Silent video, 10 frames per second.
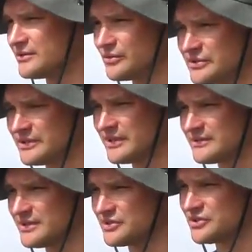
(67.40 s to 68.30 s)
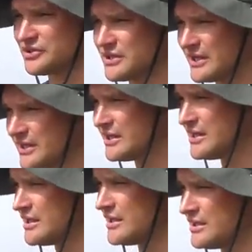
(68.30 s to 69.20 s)
Друзья, значит,
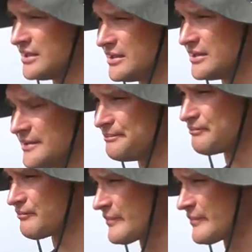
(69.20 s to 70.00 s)
эм,